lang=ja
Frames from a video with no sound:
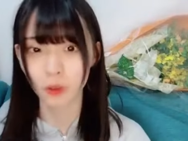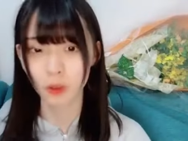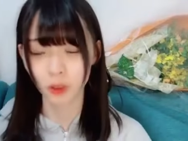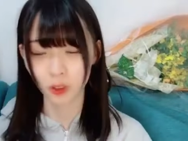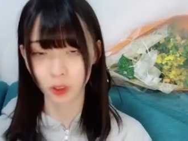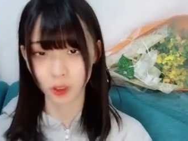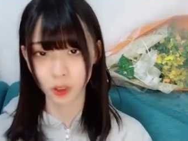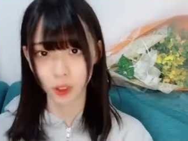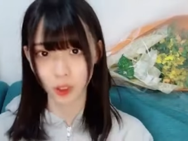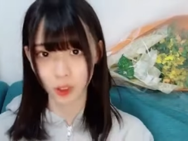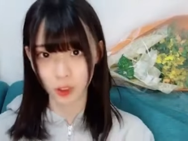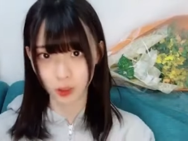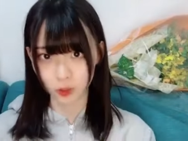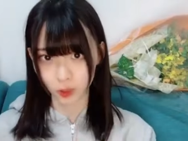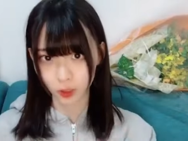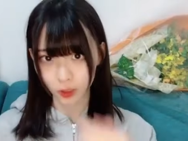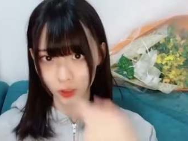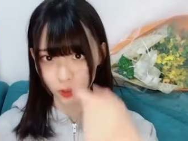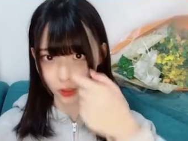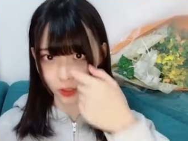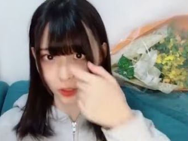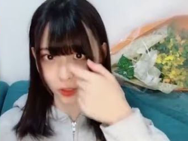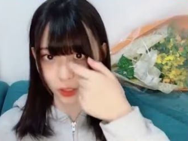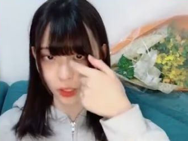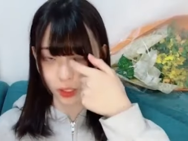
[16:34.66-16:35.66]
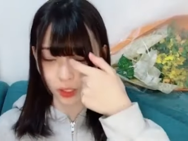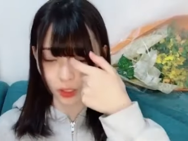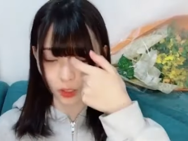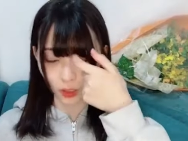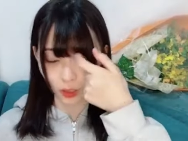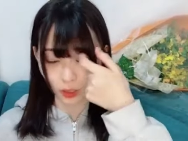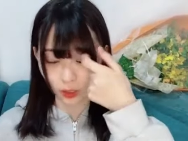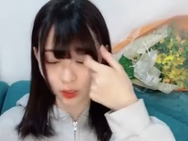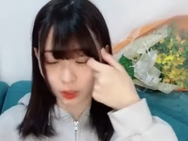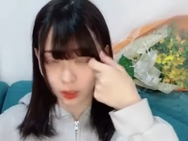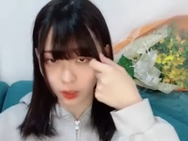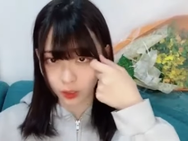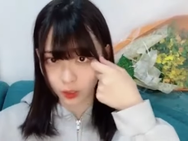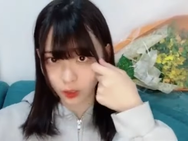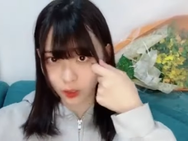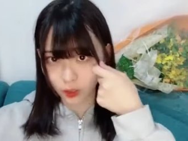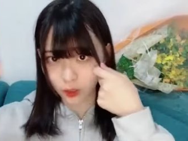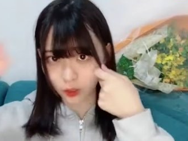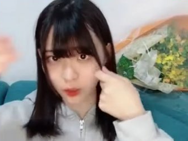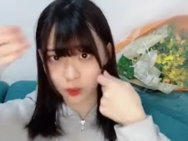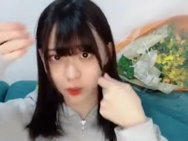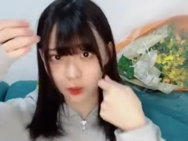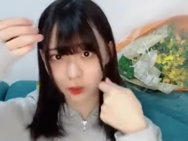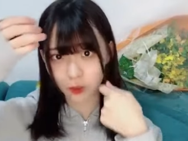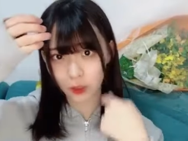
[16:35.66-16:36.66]
問するんですよ勝手に
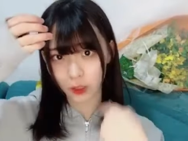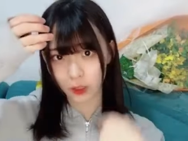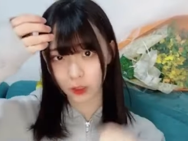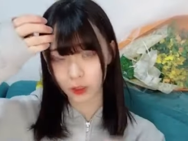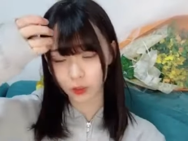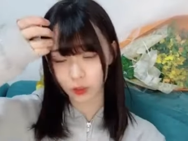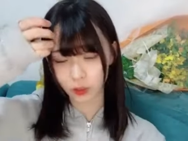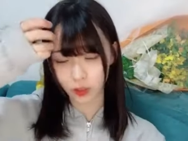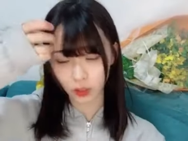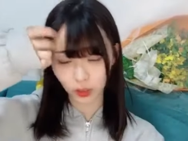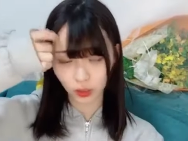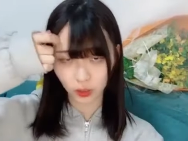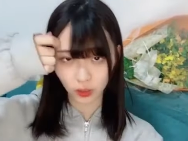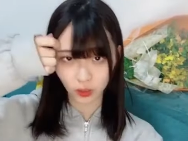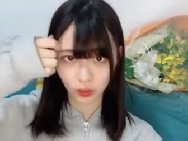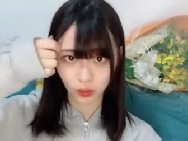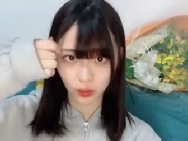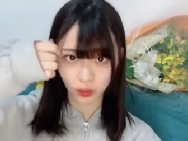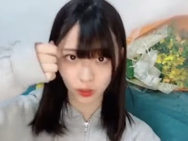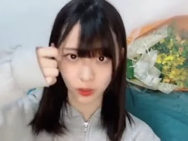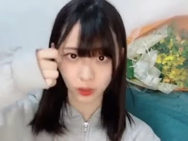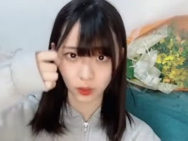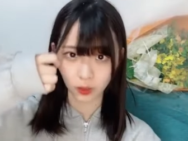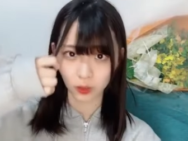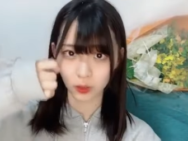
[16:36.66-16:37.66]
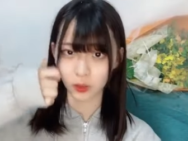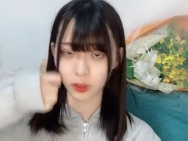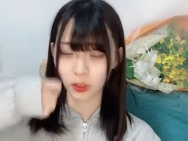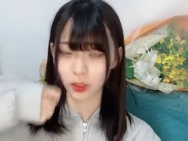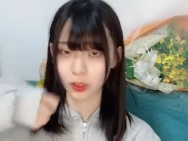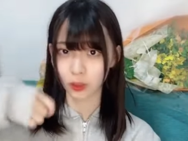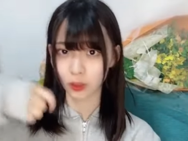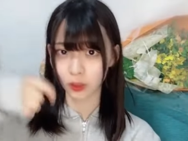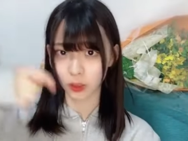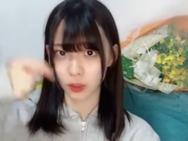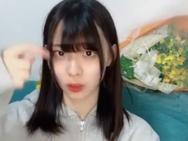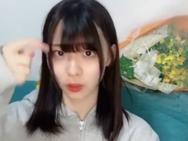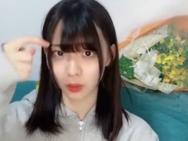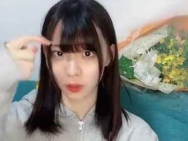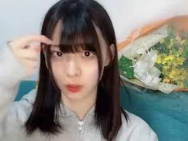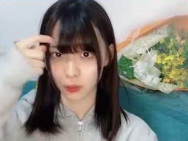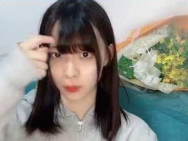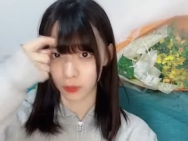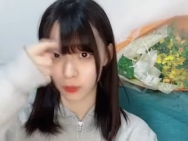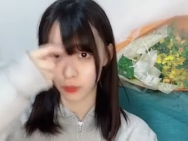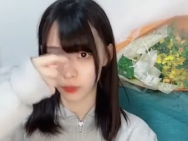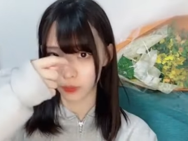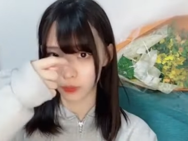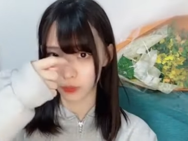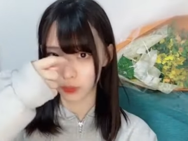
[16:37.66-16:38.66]
ゆうなんとかゆいなとかと
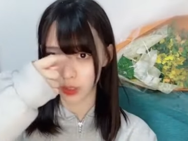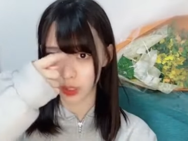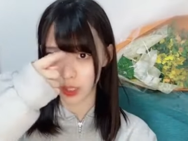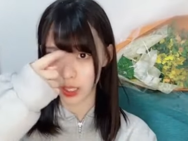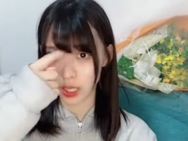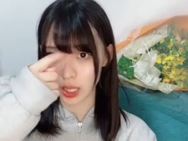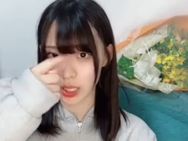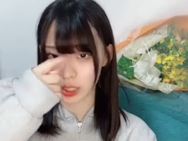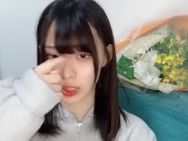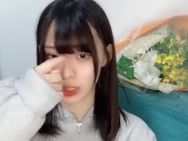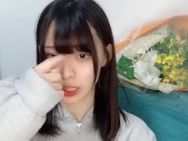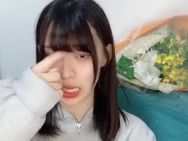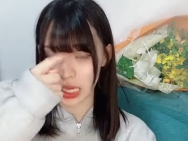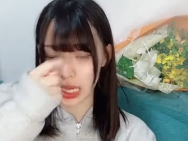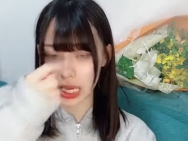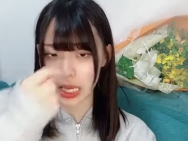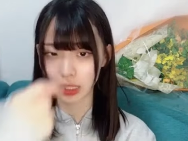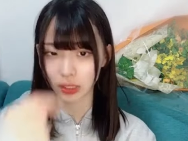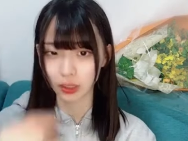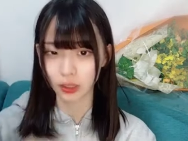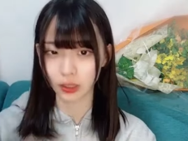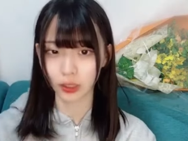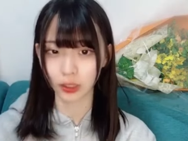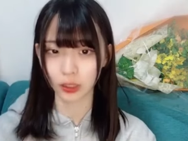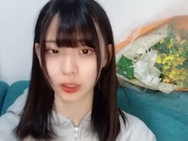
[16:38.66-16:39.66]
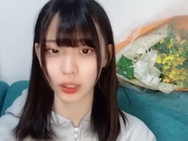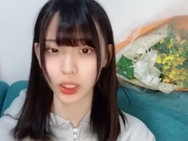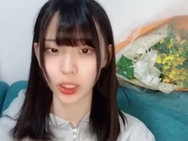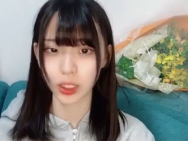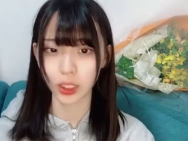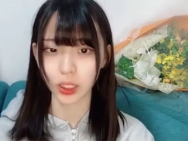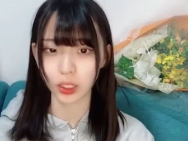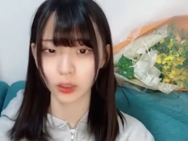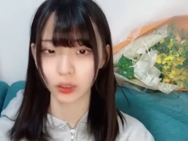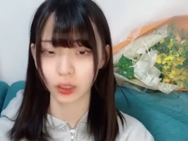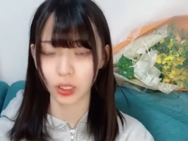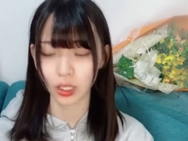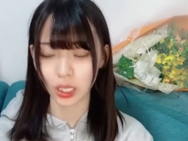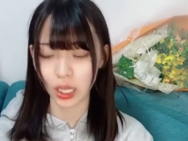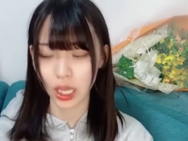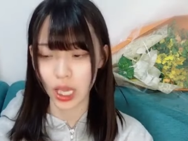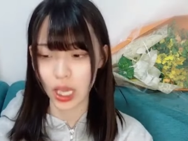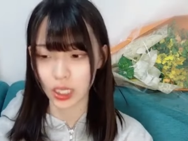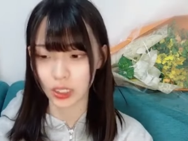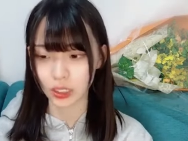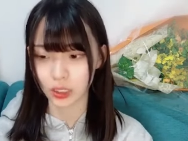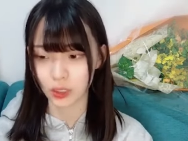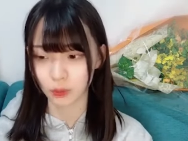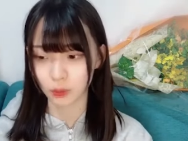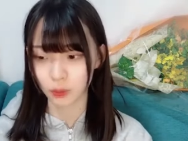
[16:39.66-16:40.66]
入れてって言ってくれ
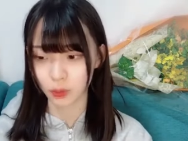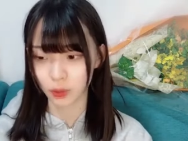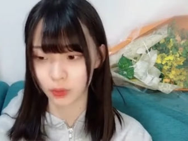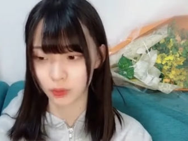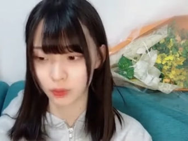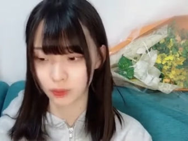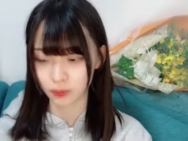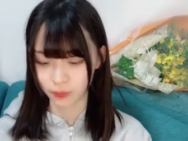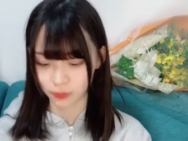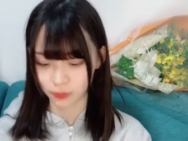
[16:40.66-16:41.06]
ないいつも